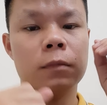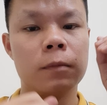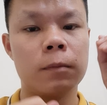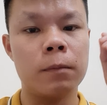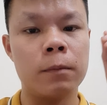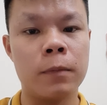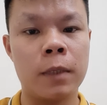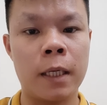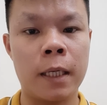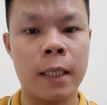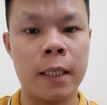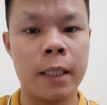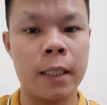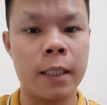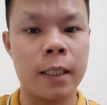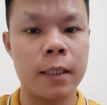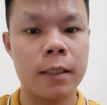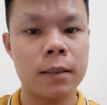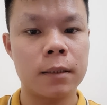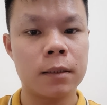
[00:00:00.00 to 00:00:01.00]

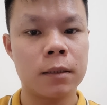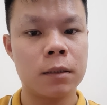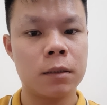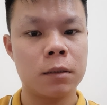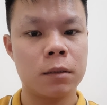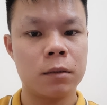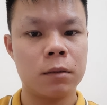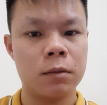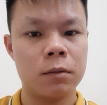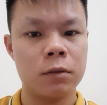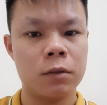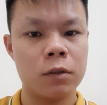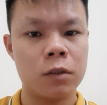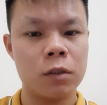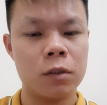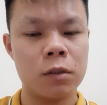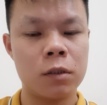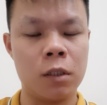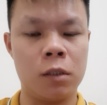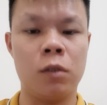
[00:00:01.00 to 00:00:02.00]
mà
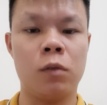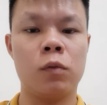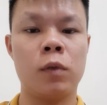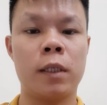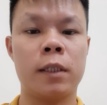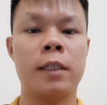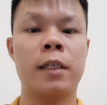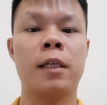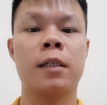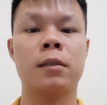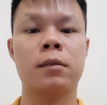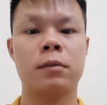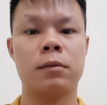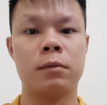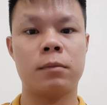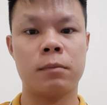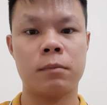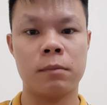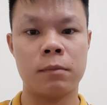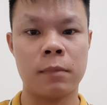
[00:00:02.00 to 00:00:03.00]
sử dụng loại tiền
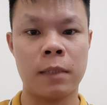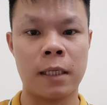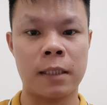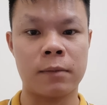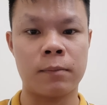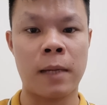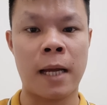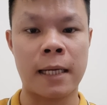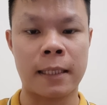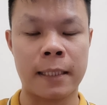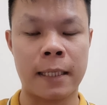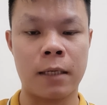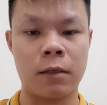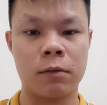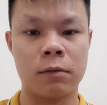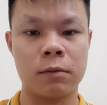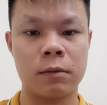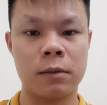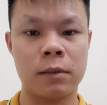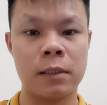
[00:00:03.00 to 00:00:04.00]
bạc bạc nào
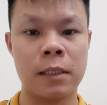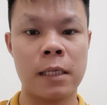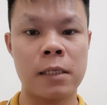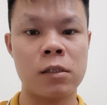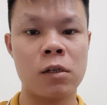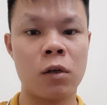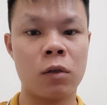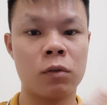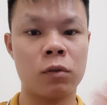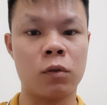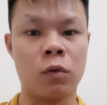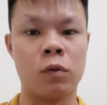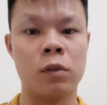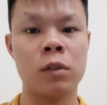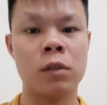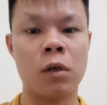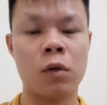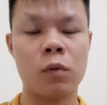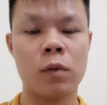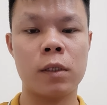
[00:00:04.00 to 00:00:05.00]
là do tổ
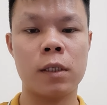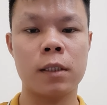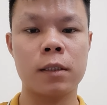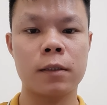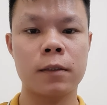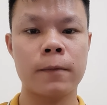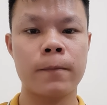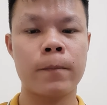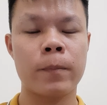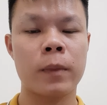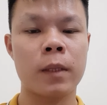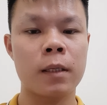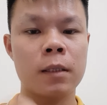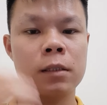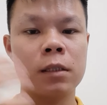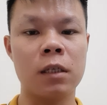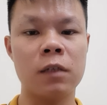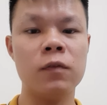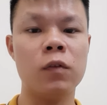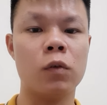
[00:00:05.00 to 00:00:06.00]
chức đó quyết định
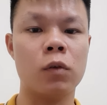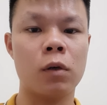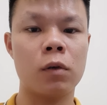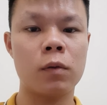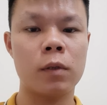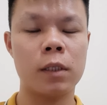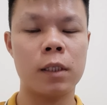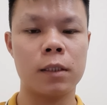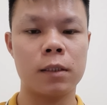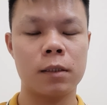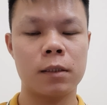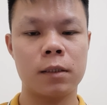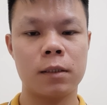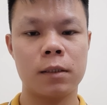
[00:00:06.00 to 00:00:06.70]
chính phủ đó quyết định